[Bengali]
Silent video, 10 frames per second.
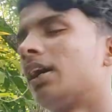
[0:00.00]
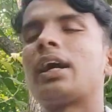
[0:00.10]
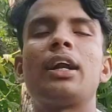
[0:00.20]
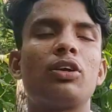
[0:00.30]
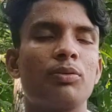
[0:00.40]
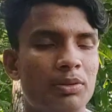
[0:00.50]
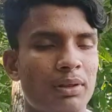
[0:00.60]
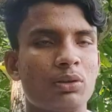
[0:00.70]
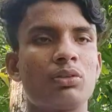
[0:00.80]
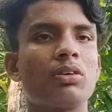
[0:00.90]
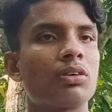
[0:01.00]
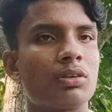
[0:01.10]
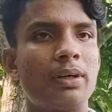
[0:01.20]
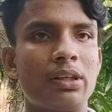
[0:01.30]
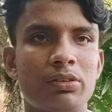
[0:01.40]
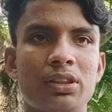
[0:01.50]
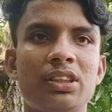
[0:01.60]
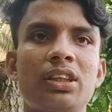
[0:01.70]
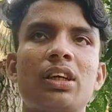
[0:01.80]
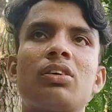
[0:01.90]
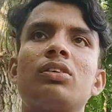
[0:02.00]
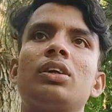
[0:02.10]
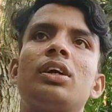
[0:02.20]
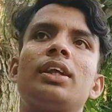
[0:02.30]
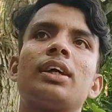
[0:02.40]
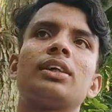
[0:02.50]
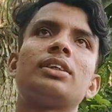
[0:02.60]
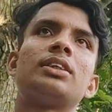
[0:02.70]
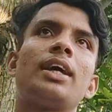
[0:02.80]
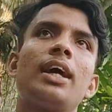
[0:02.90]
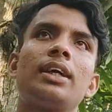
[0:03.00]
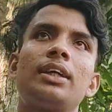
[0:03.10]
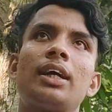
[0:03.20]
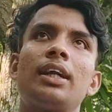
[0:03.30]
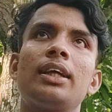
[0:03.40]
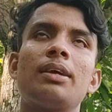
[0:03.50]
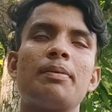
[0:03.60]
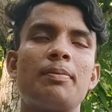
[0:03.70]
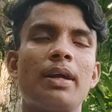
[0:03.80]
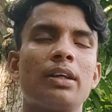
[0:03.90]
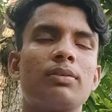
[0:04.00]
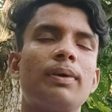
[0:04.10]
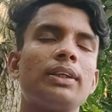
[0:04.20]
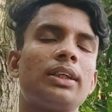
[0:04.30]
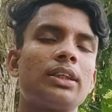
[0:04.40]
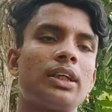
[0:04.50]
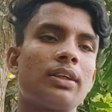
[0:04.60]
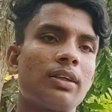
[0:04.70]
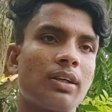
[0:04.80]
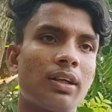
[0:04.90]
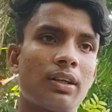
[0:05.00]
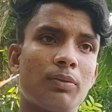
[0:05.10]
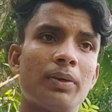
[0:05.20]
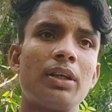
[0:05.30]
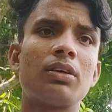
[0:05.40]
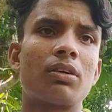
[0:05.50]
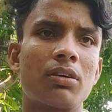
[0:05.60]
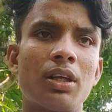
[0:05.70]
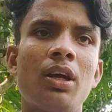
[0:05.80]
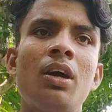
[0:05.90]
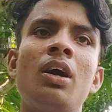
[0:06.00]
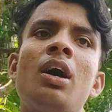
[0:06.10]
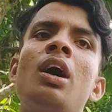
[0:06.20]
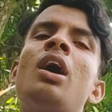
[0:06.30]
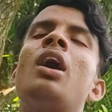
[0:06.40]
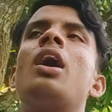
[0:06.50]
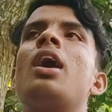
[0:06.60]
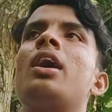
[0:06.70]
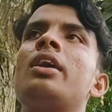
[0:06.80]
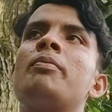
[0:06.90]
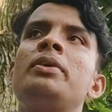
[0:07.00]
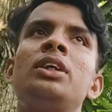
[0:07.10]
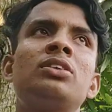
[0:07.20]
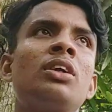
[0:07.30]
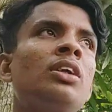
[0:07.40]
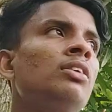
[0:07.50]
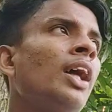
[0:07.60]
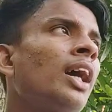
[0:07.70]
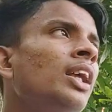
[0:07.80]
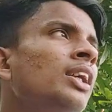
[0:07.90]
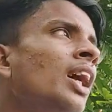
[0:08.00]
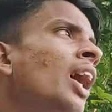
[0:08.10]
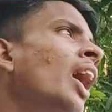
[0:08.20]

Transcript: কাঠেরও বেশ ভালো গুণগত মান রয়েছে কারণ দেখা যাচ্ছে এক একটি কাঠে কেবি প্রায় কিন্তু পাঁচ থেকে সাত হাজার টাকা কিন্তু বিক্রি করা হয় আর বিশেষ করে কিন্তু দেখা যায় যে